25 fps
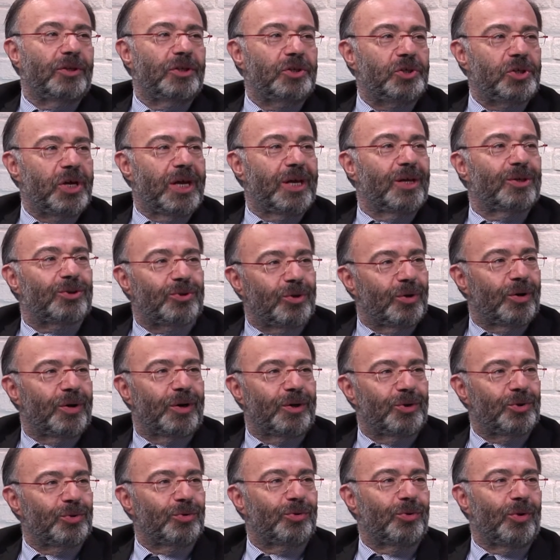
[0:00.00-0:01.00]
DJ, io sono
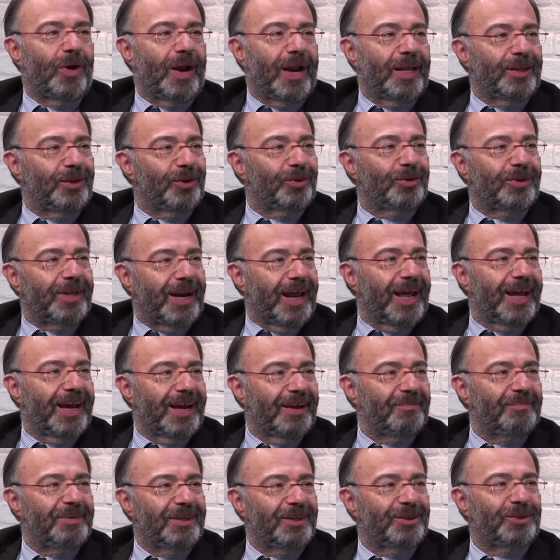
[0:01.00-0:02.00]
cresciuto a Radio 3,
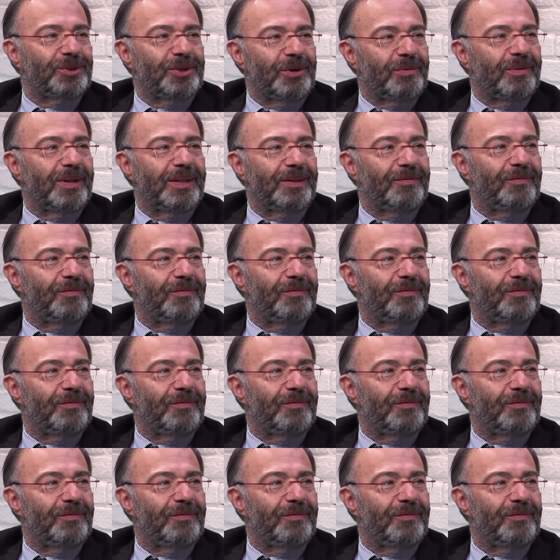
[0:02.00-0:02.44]
capito? C'è una di...